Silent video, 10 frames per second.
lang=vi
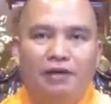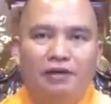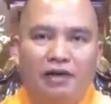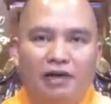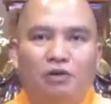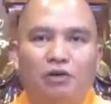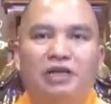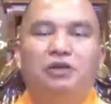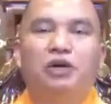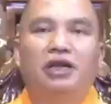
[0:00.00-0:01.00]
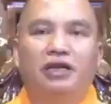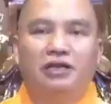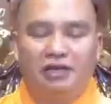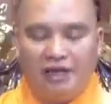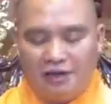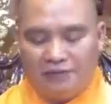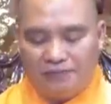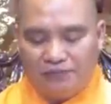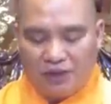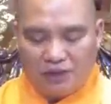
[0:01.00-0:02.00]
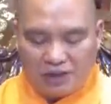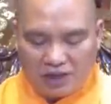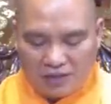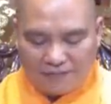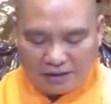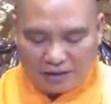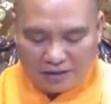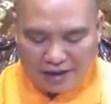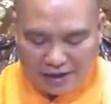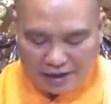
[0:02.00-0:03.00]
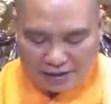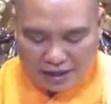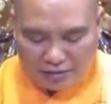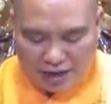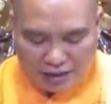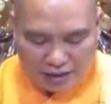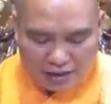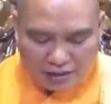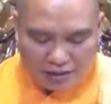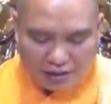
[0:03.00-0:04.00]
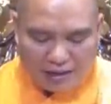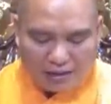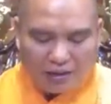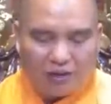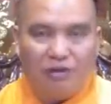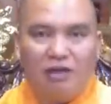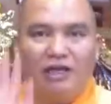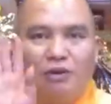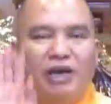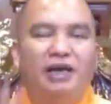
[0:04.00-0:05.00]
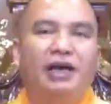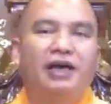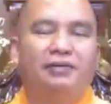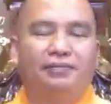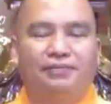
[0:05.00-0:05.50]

rất là uyển chuyển lại như thế trường hợp phật tử này á, treo ảnh lên ở giữa ban thờ rồi cứ để nguyên đấy